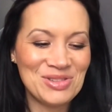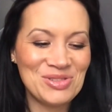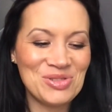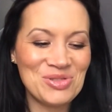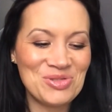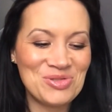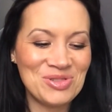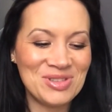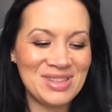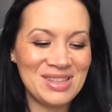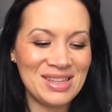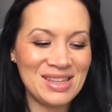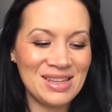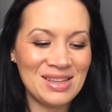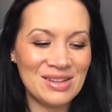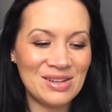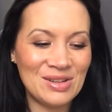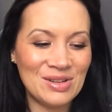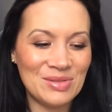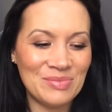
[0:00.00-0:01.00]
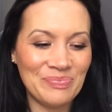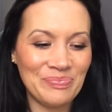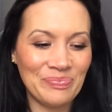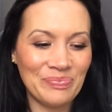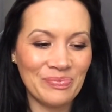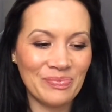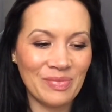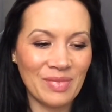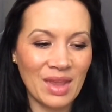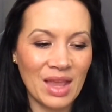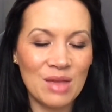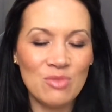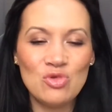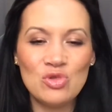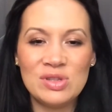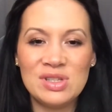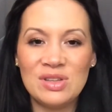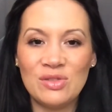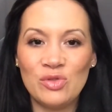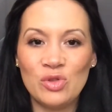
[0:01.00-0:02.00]
ce côté
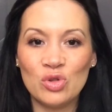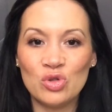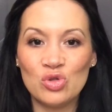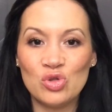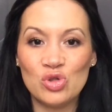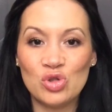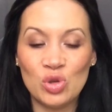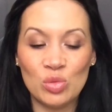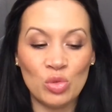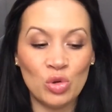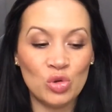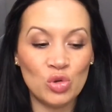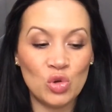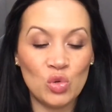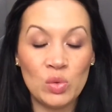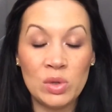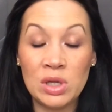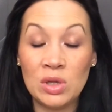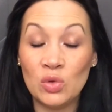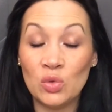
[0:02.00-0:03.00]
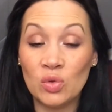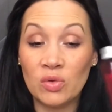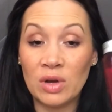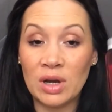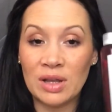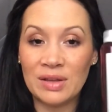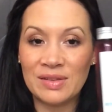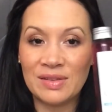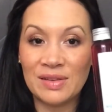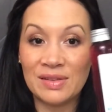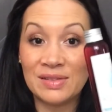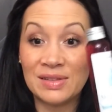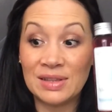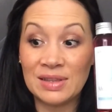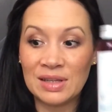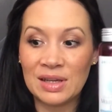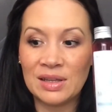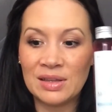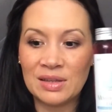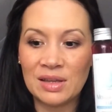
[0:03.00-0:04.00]
émulsifiant justement de l'huile. Donc voilà, ça c'est
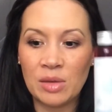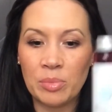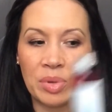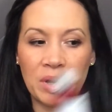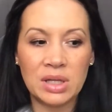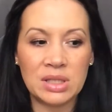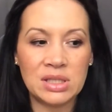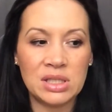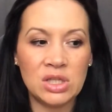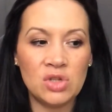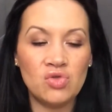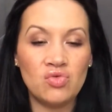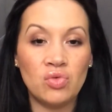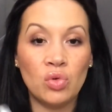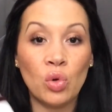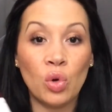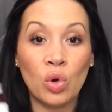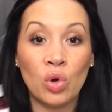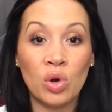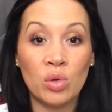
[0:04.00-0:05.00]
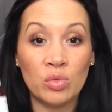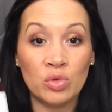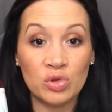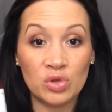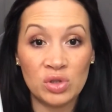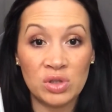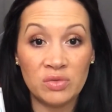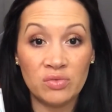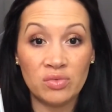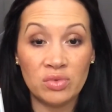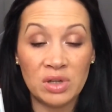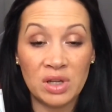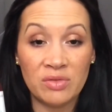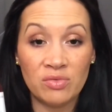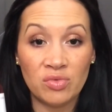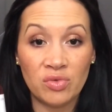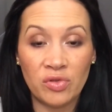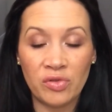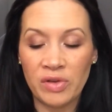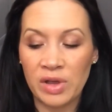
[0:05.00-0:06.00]
très très pratique, je vous le recommande si vous voulez
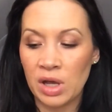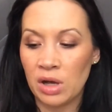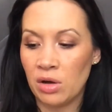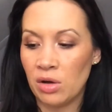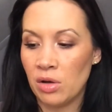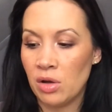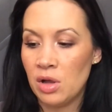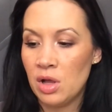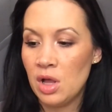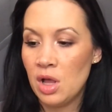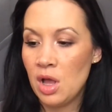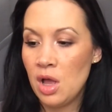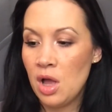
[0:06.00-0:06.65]
vous faire...